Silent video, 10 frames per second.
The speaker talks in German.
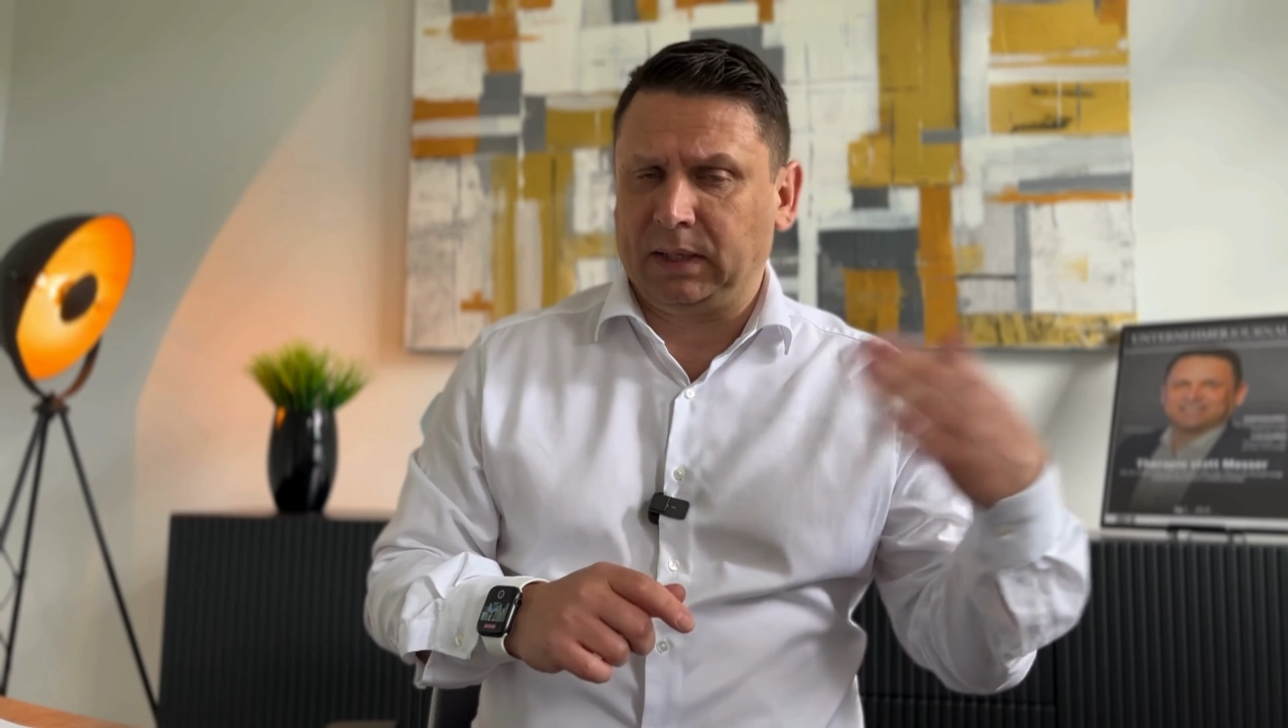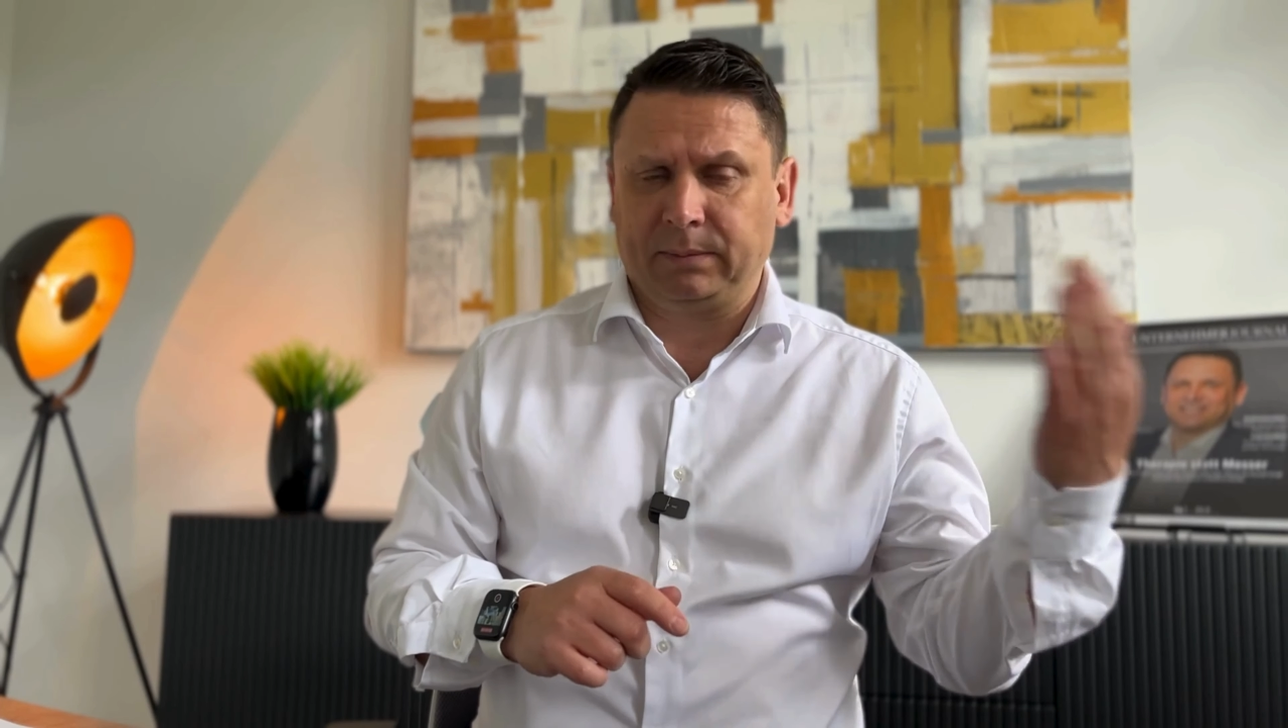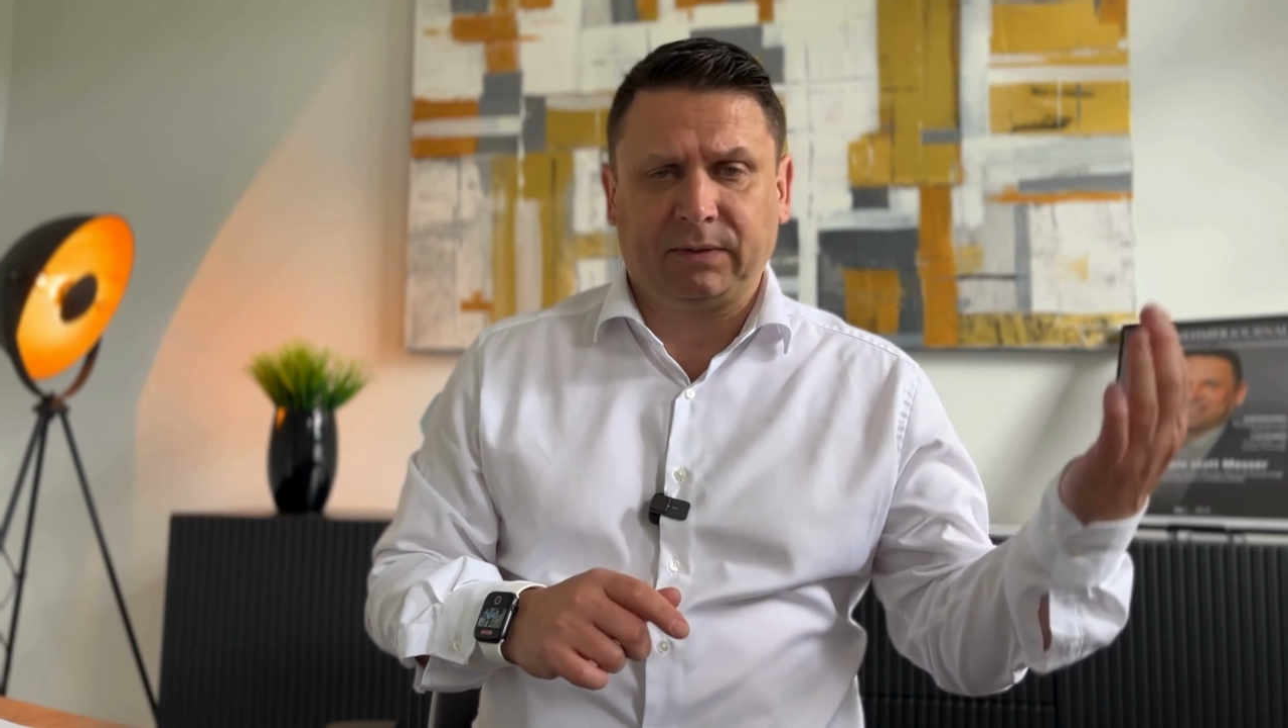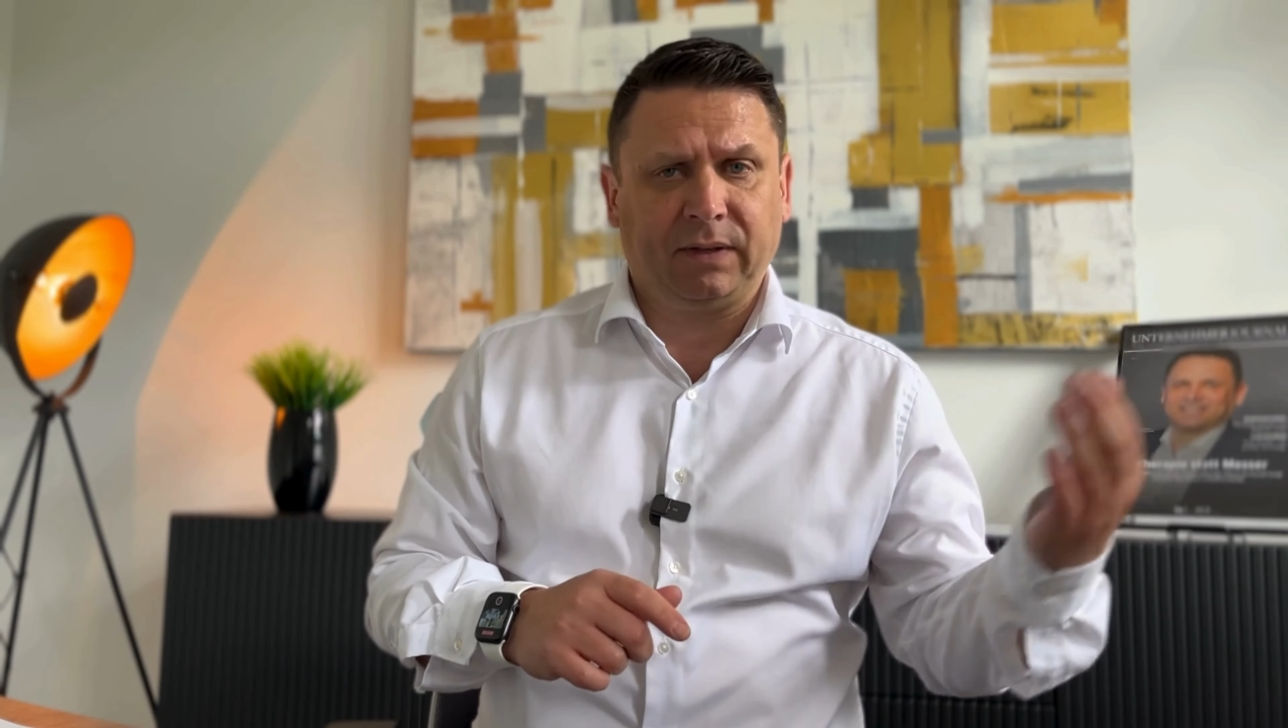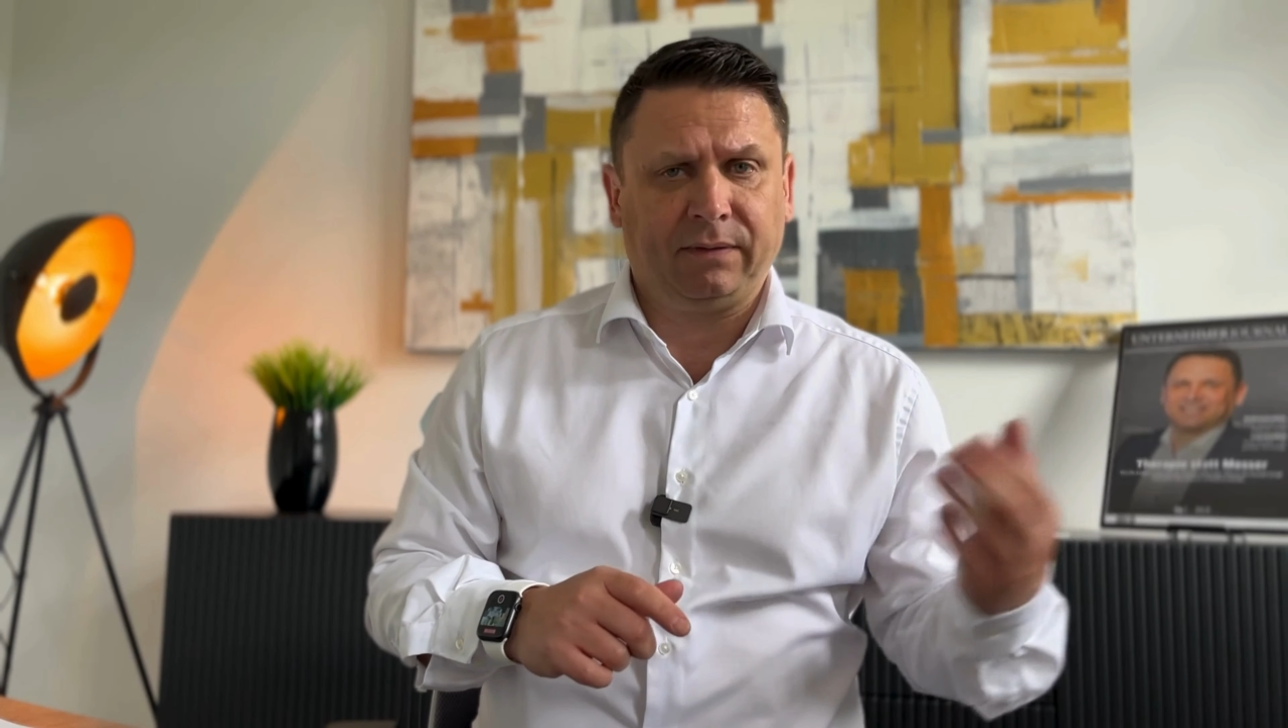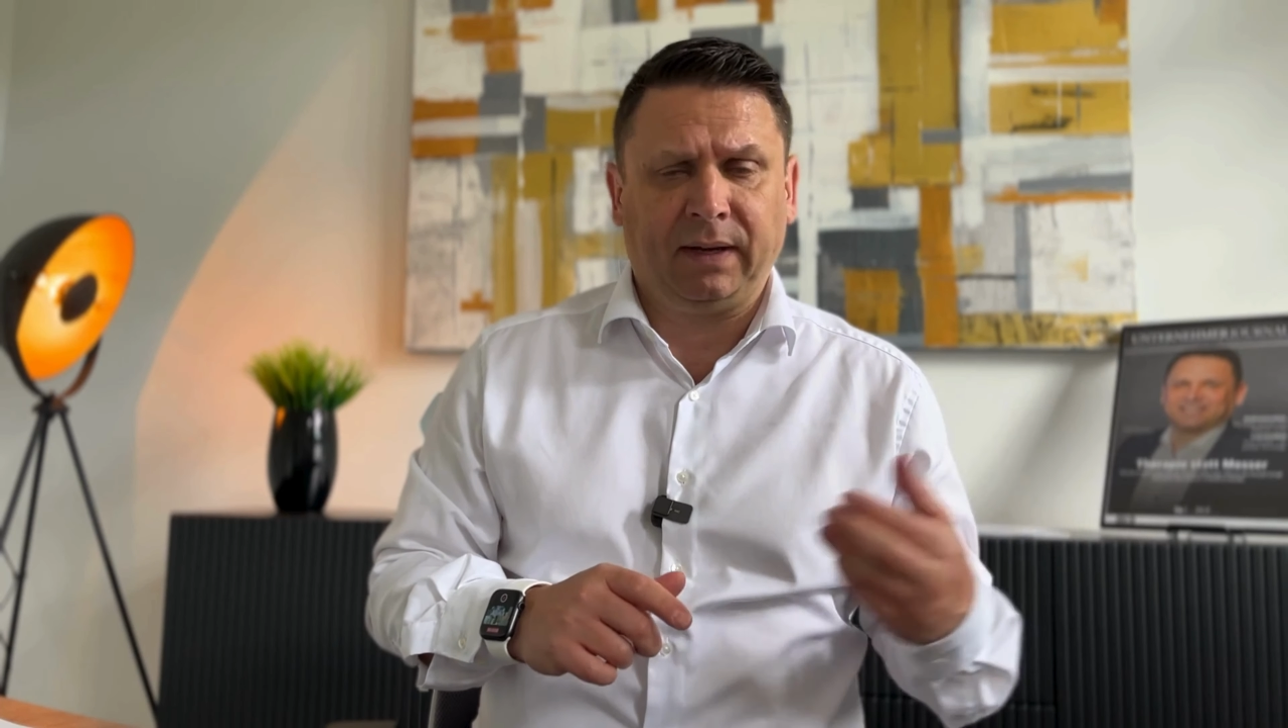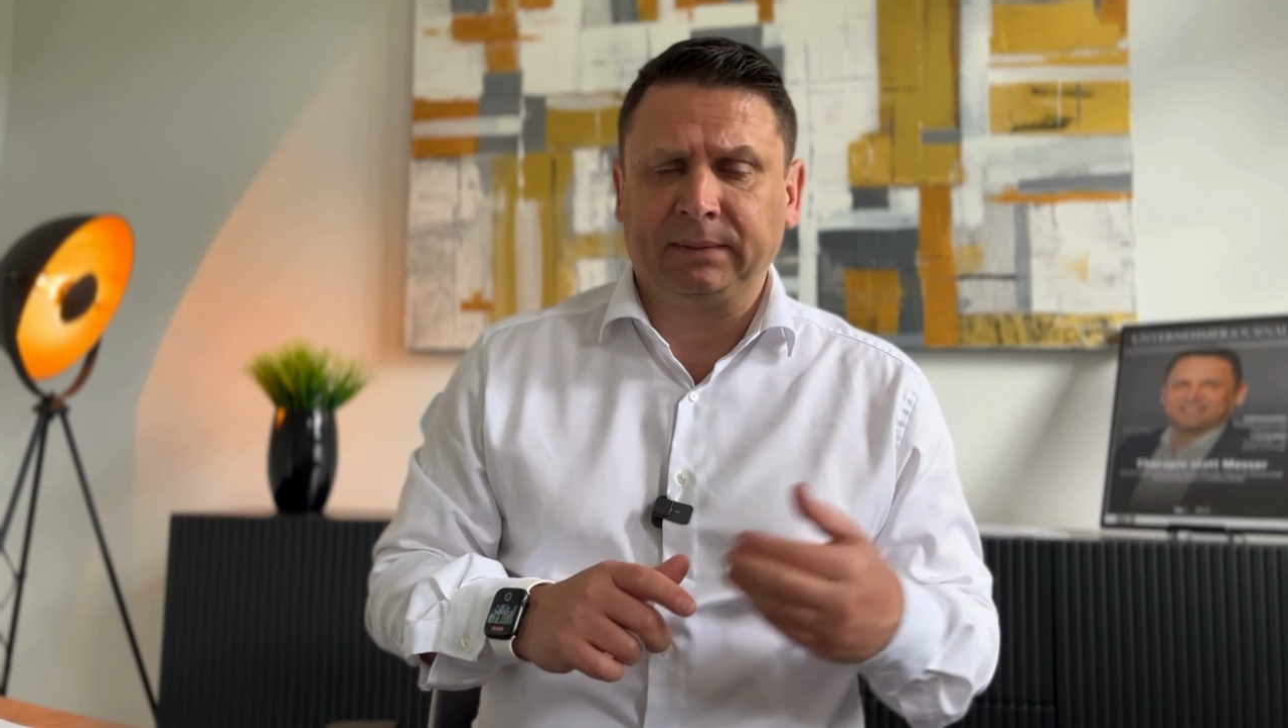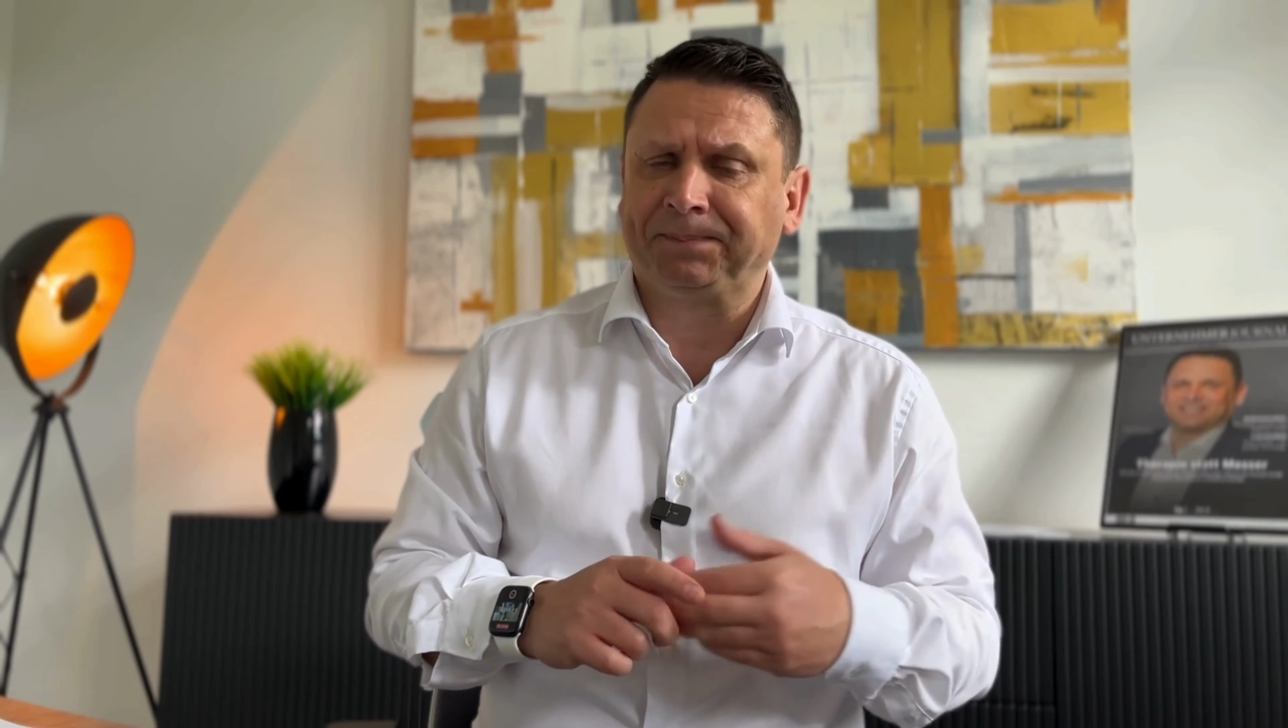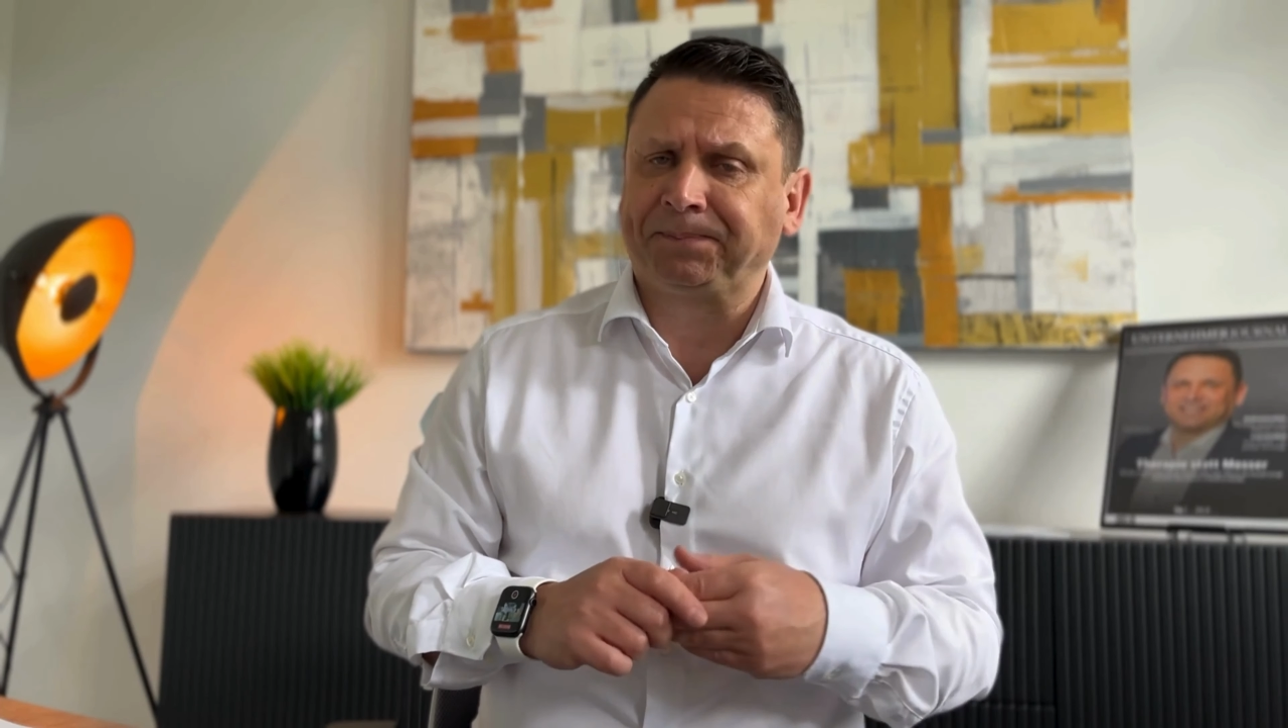abends wieder fahren.